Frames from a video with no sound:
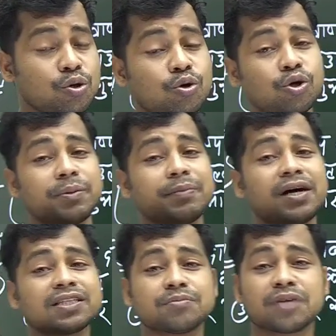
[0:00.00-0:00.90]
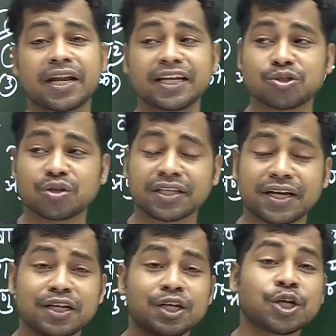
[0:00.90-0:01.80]
को कोई भी बात समझाने की जरूरत
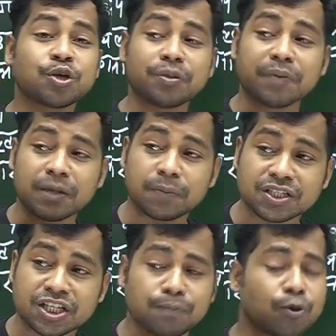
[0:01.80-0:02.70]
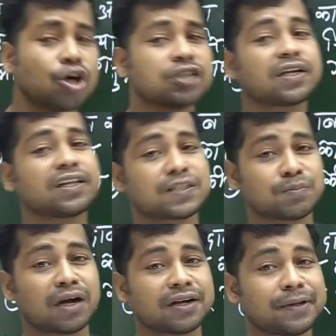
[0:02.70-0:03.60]
है क्योंकि मेरे बच्चे बहुत ज़्यादा
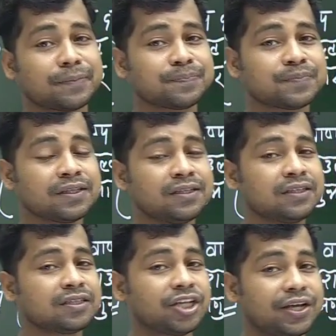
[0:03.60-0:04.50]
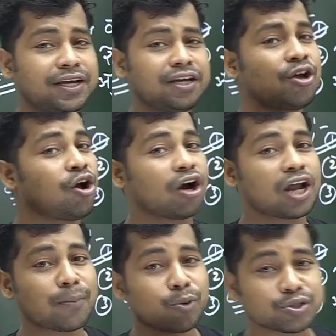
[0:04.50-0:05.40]
स्मार्ट हैं ठीक है
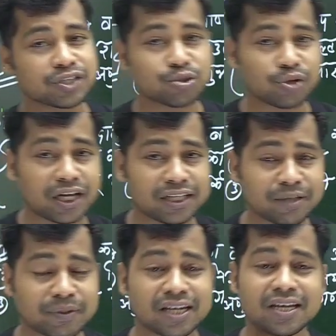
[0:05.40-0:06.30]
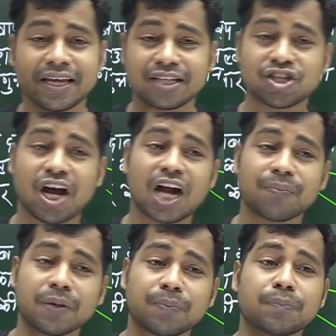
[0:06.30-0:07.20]
और आप लोगों से जो कहे थे बेटा एक
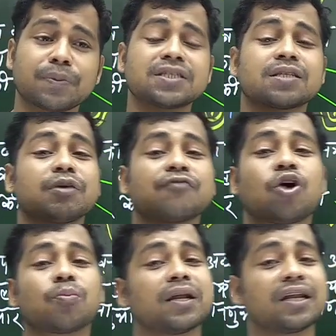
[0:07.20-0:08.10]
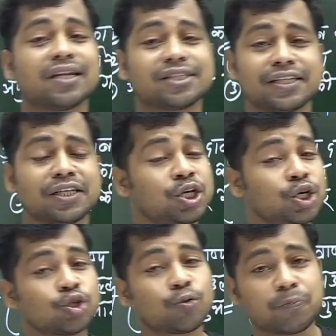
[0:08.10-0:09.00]
चार्ट पेपर पर सभी फॉर्म में लिख लीजिए
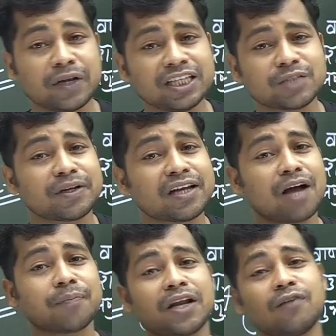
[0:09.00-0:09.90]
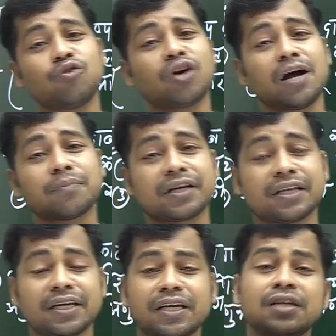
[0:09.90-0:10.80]
तो प्लीज़ बेटा आप मेरा वो काम
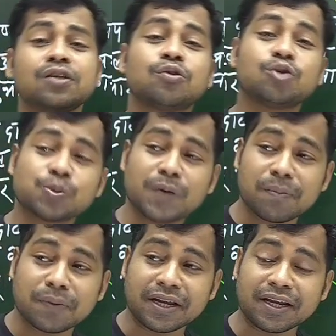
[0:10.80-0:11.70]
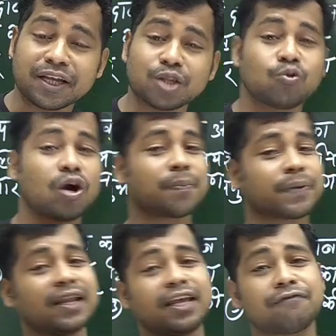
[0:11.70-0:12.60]
करिए उस पर आप करेंगे तो वो
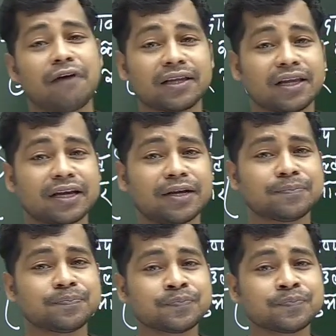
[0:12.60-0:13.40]
आपके लिए फ़ायदा है